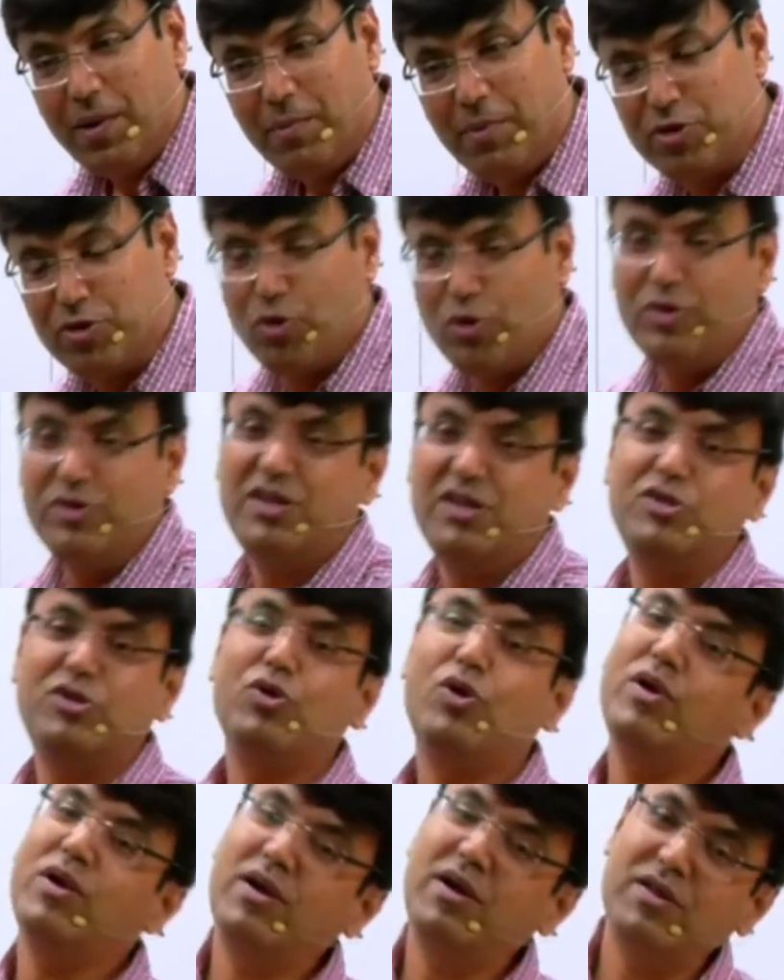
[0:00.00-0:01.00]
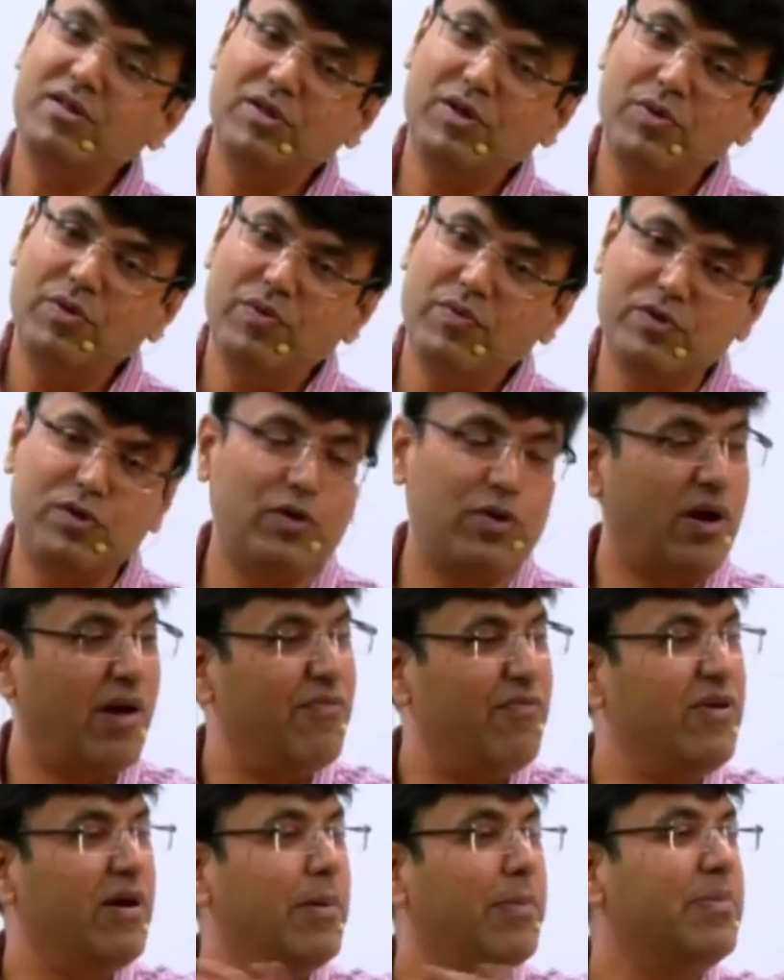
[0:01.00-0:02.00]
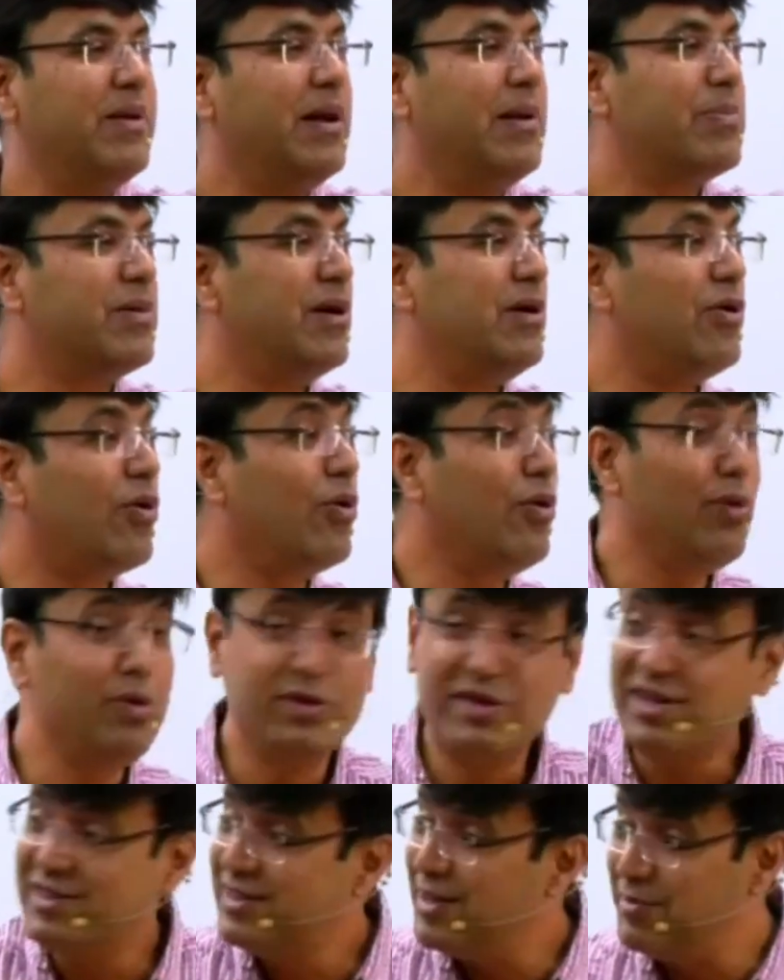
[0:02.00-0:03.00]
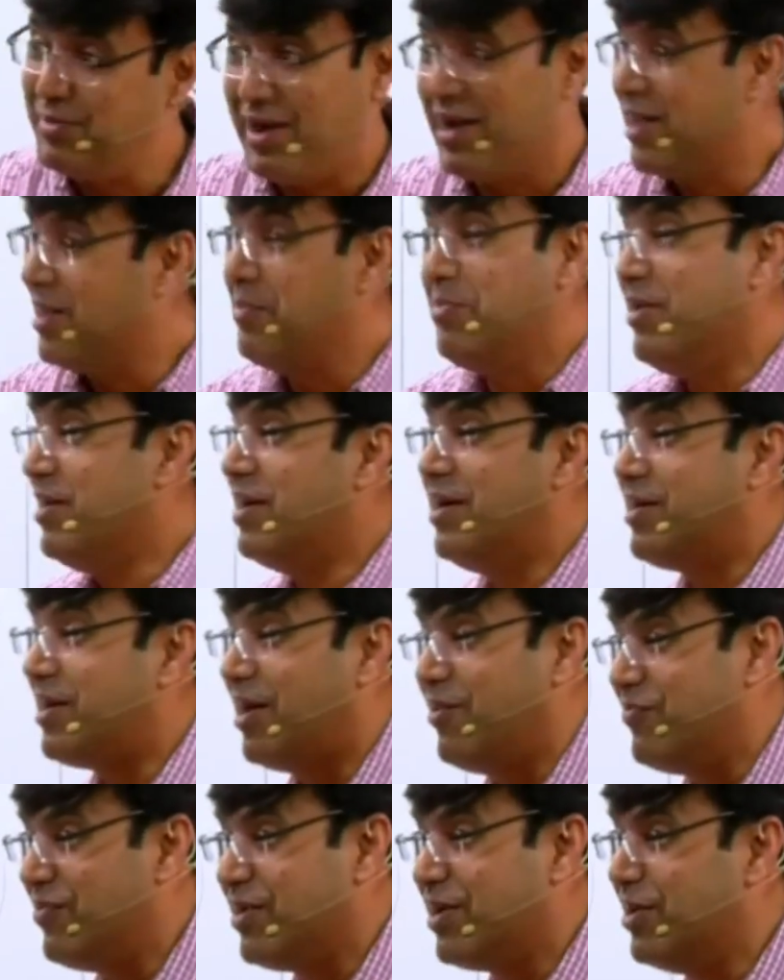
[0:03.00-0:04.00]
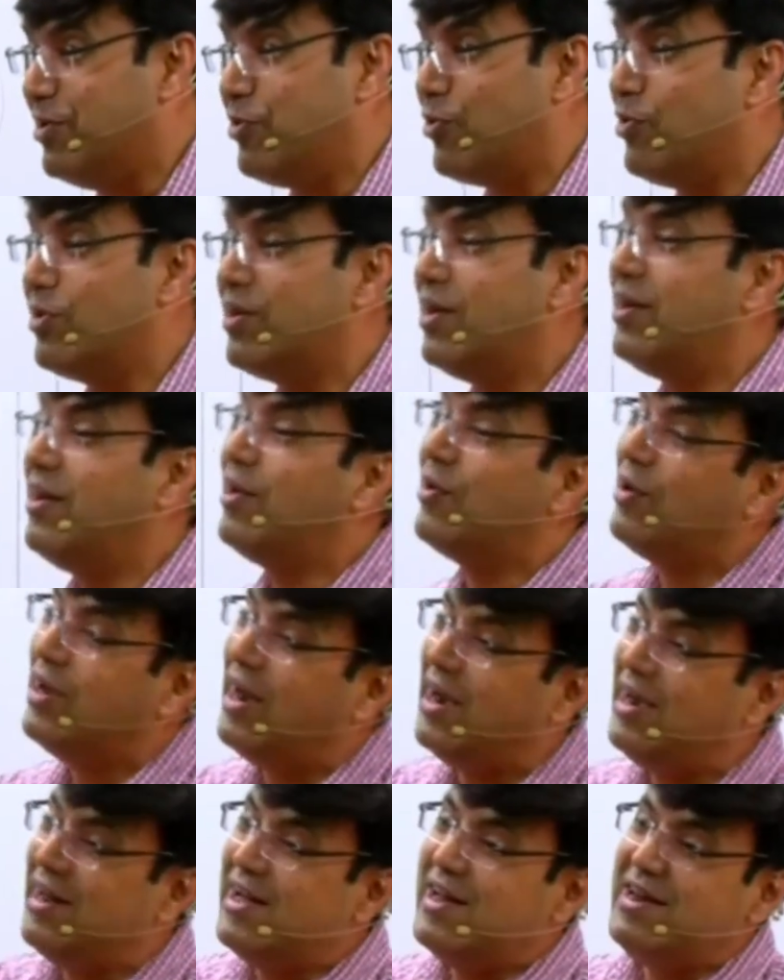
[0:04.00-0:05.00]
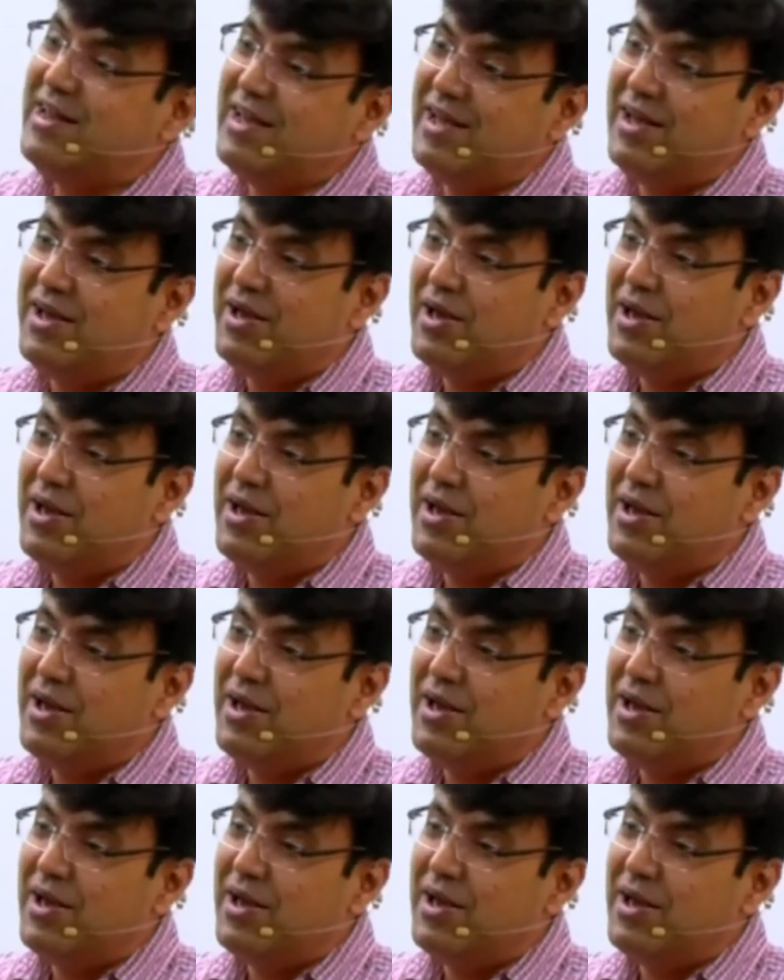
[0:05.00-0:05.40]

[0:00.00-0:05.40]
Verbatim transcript: मैं तो रोज इंजॉय करता हूँ वो तो ट्रैफिक अपने आप कंट्रोल हो जाता है बाकी मेरा ट्रैफिक कंट्रोल करने को आईडी नहीं